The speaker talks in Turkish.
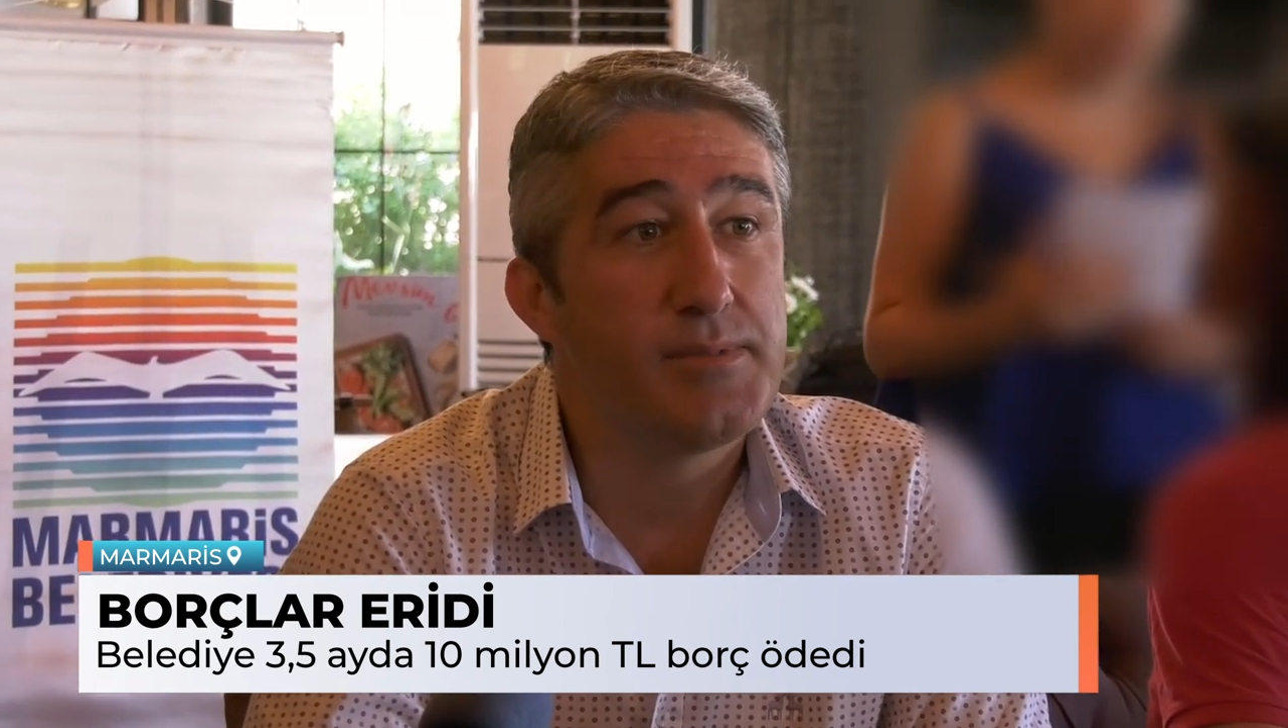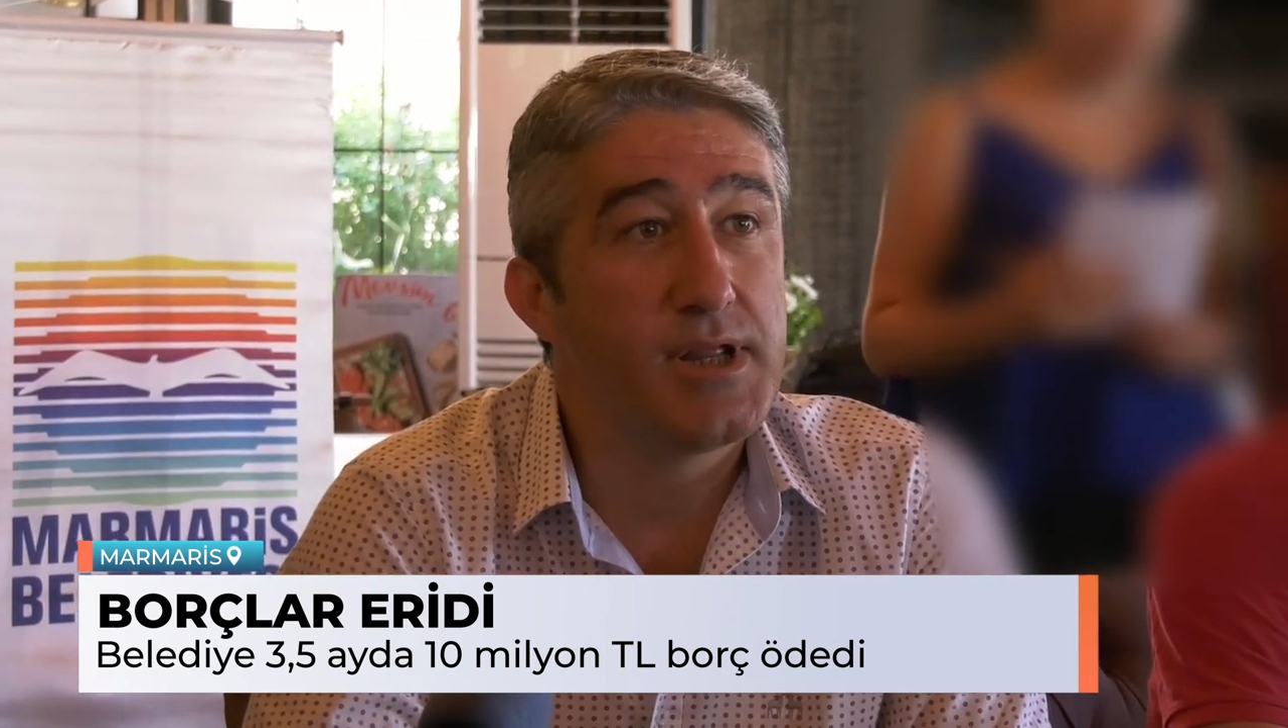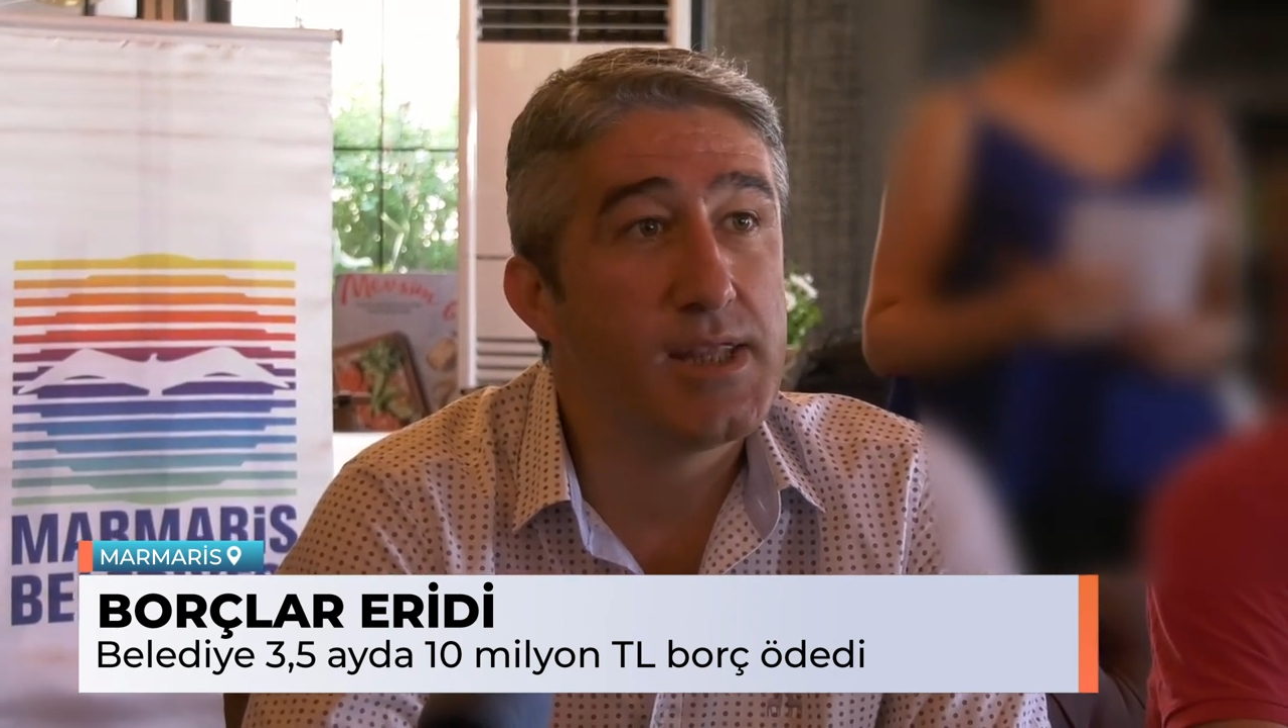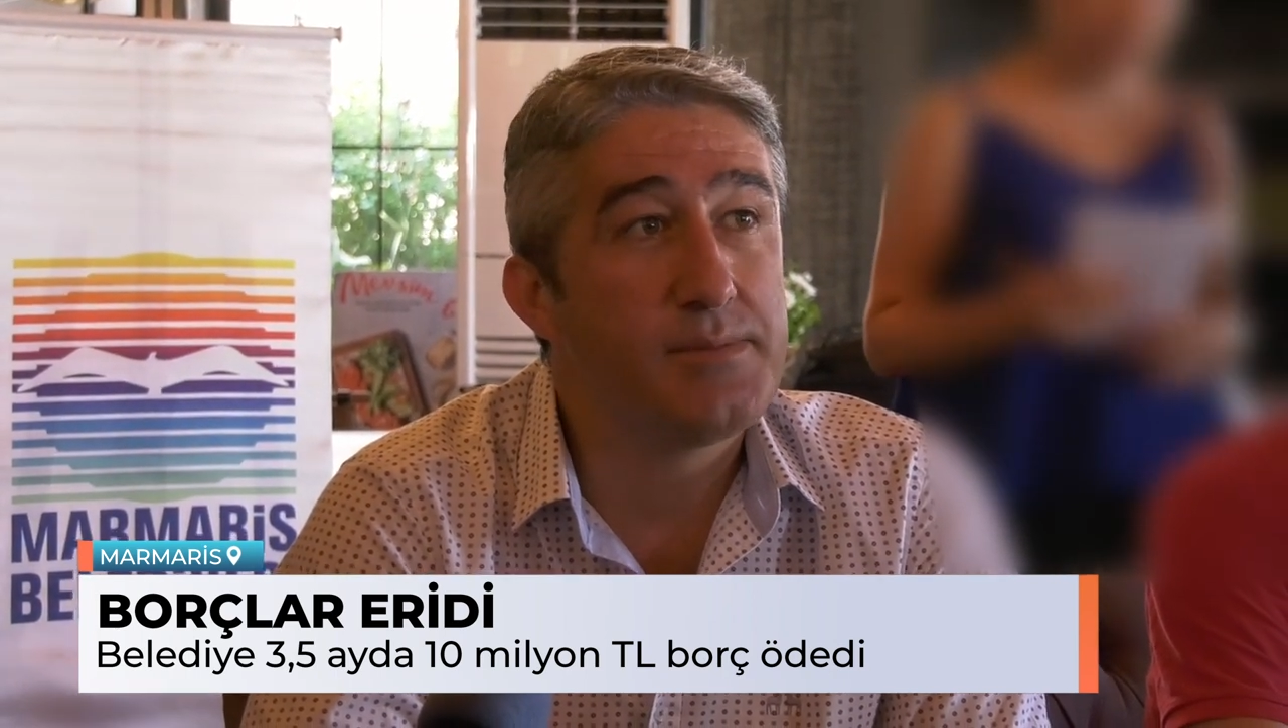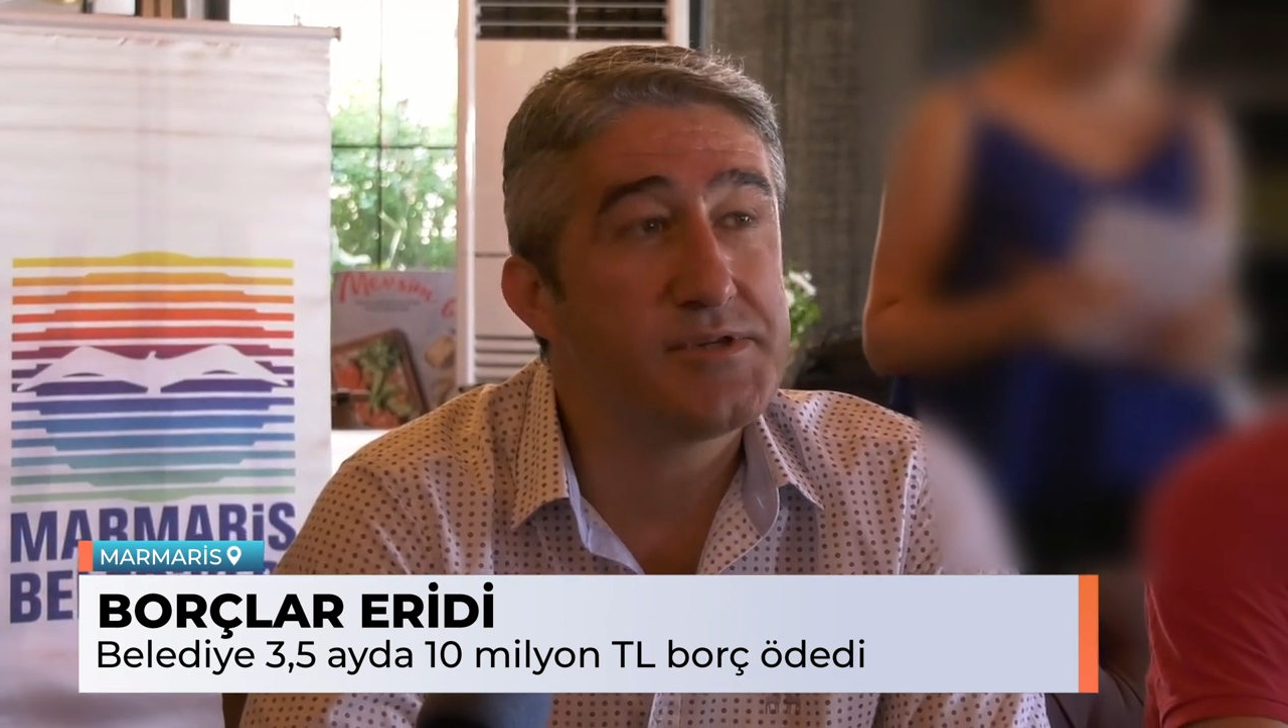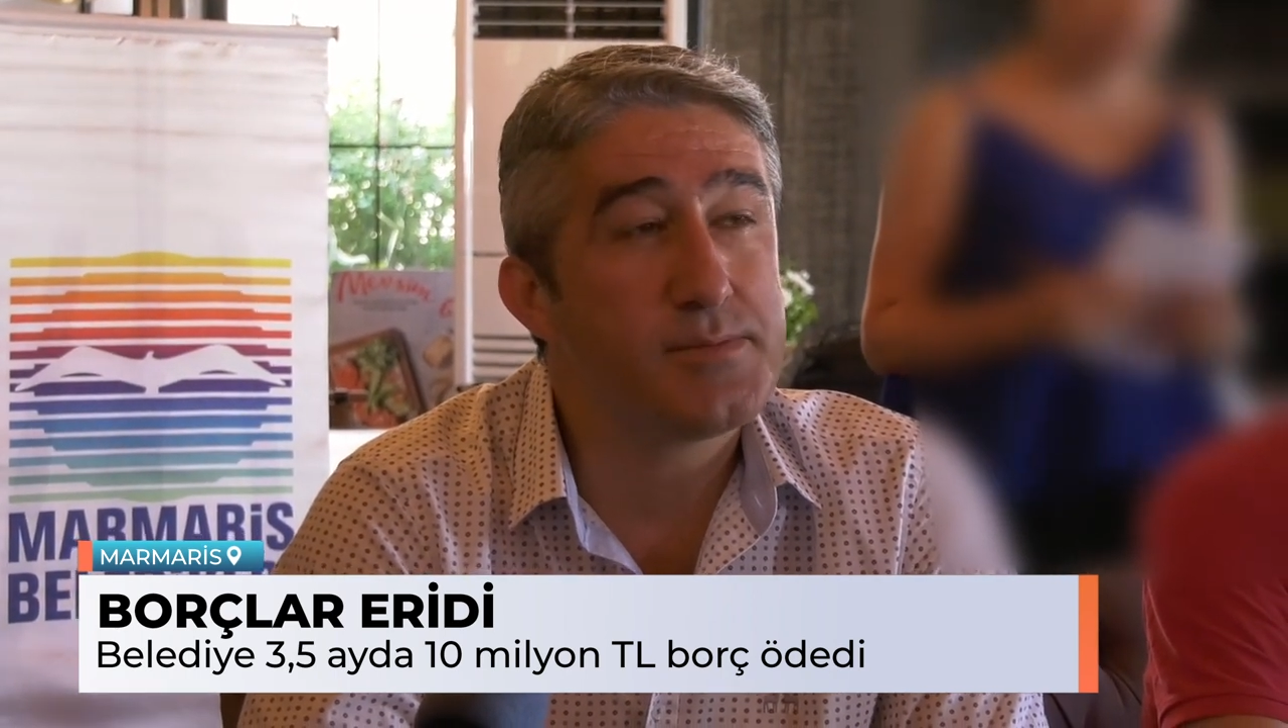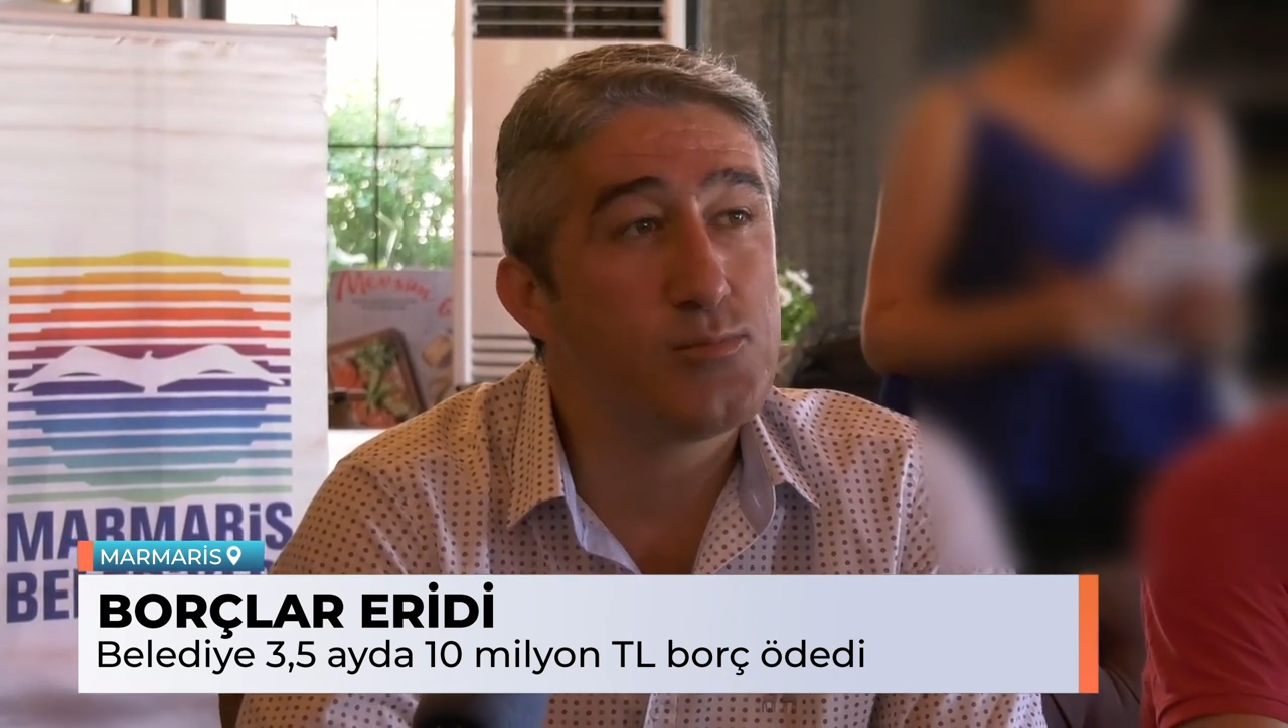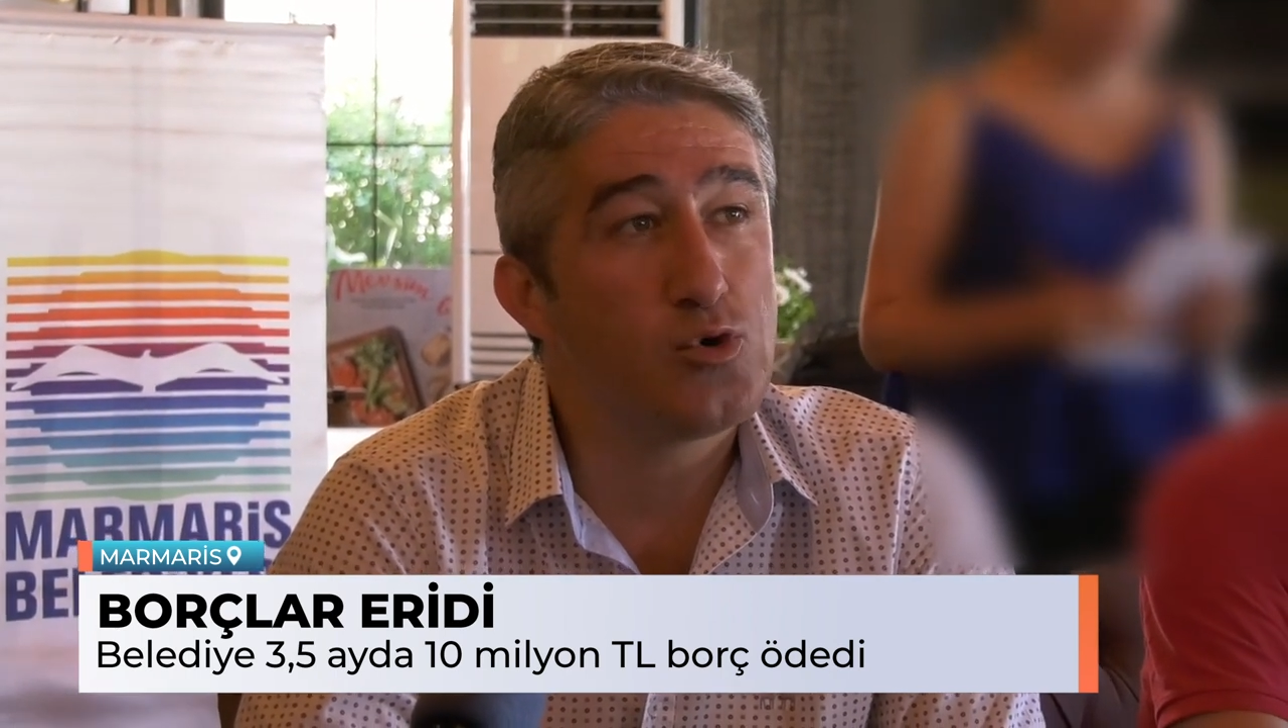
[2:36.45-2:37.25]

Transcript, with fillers: belediyemizin